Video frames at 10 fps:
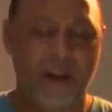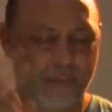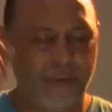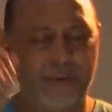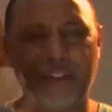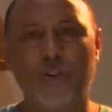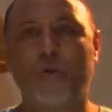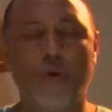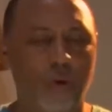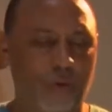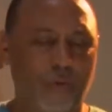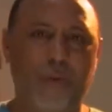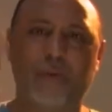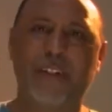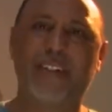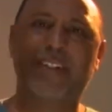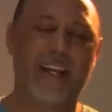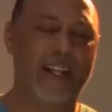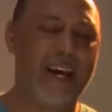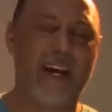Falta de esgoto, falta de
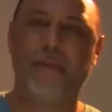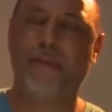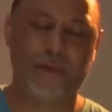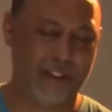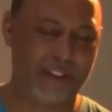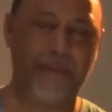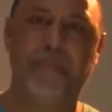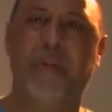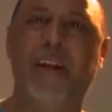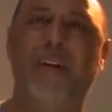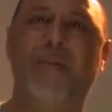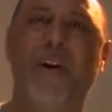salário, falta de emprego,